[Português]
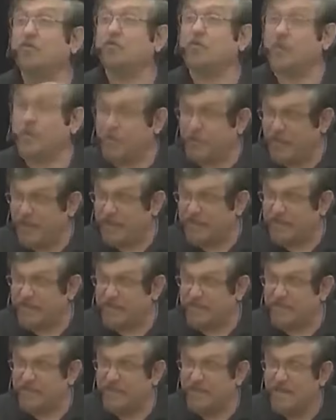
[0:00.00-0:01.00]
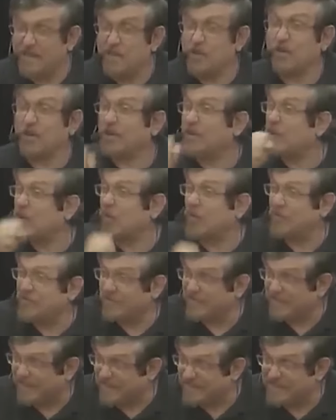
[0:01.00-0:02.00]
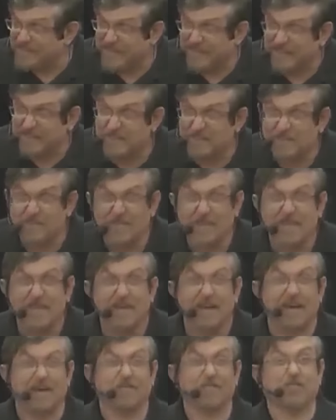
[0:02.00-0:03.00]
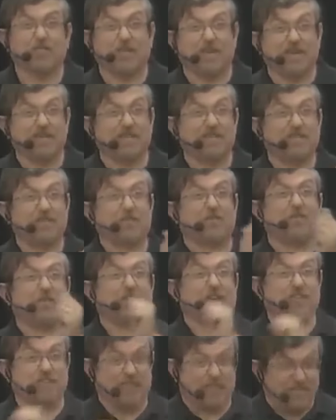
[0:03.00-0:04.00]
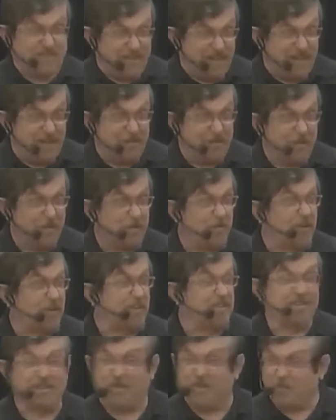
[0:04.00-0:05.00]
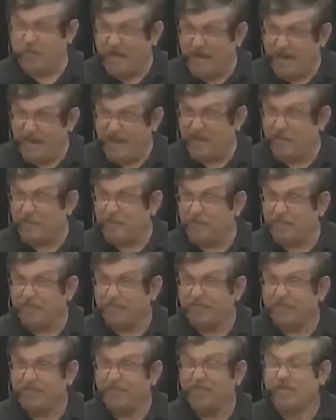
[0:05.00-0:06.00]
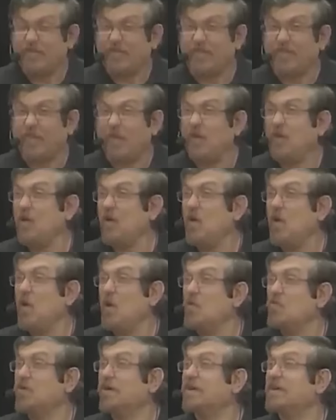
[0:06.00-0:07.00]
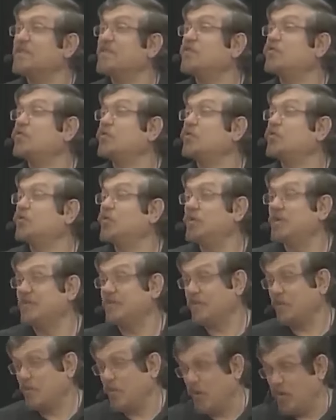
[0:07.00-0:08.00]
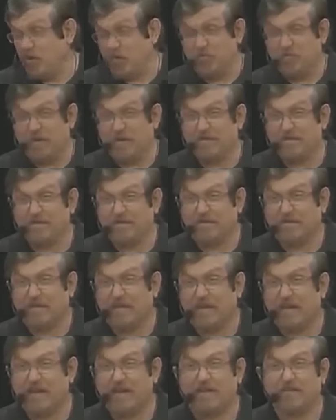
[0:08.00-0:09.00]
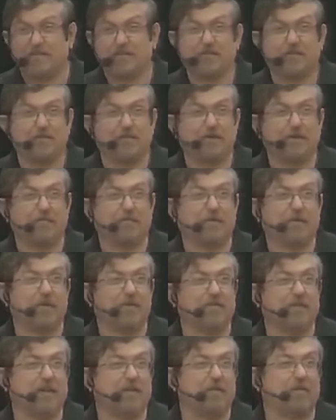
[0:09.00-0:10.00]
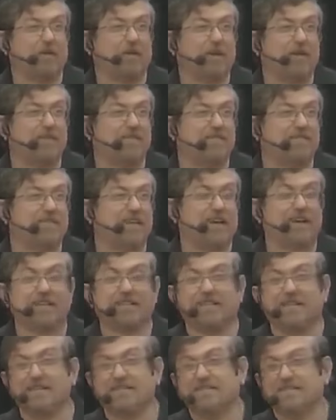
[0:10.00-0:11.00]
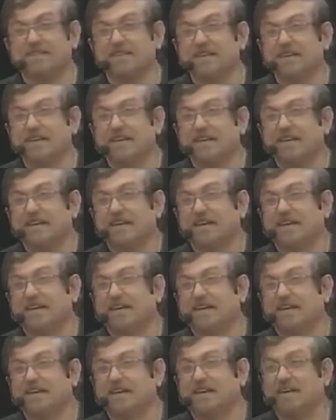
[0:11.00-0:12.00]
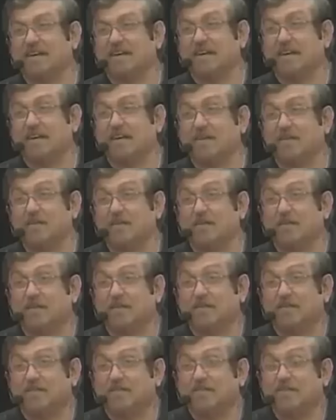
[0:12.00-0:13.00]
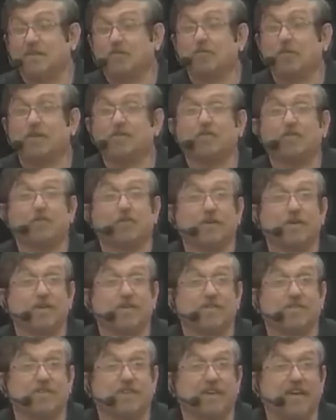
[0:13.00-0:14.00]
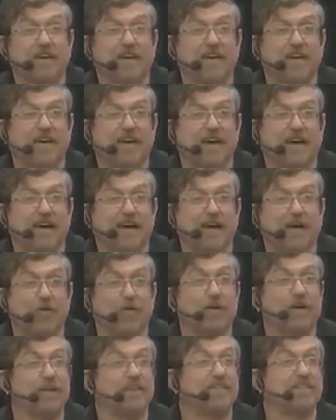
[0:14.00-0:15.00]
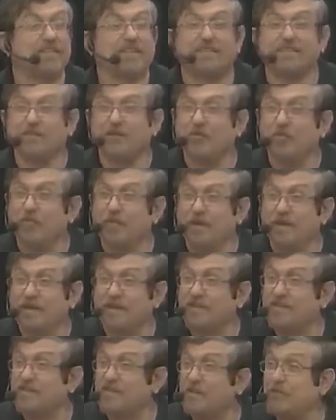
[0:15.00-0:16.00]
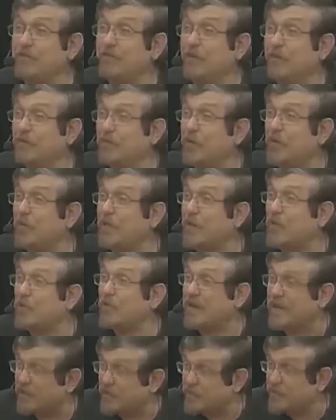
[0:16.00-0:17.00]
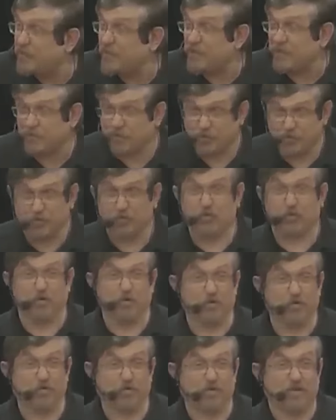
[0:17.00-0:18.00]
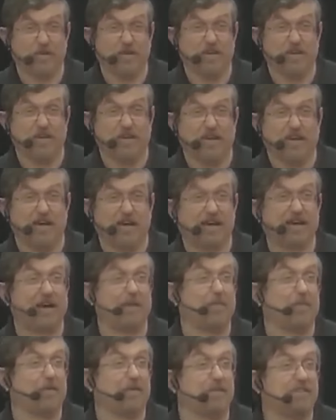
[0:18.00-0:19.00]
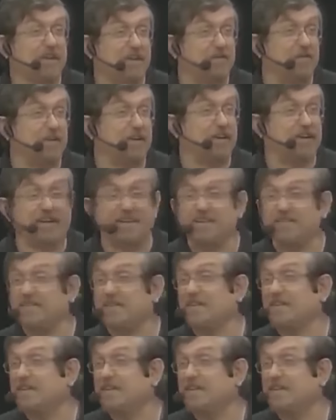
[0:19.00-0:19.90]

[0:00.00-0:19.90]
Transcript: os profetas. E olha que coisa interessante. Às vezes a gente fica chateado, a gente fica desesperado, porque as estruturas se corrompem. Né? A gente vê, por exemplo, que certas. Uh, situações que a organização humana desenvolveu para o benefício de todos acabam entrando em crise e